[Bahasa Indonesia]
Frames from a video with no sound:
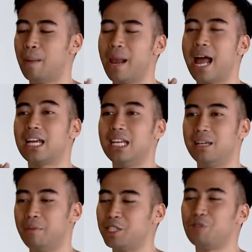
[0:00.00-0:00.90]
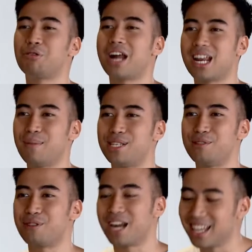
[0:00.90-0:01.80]
apalagi nih masih kurang nih
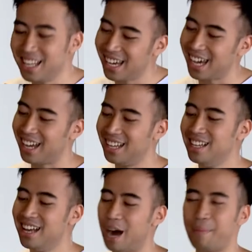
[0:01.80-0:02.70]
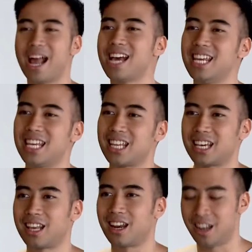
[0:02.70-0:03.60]
masih kurang jadi kayak apalagi nih
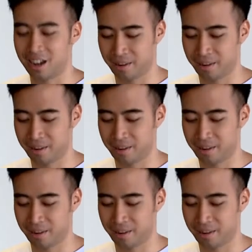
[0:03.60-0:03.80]
kira-kira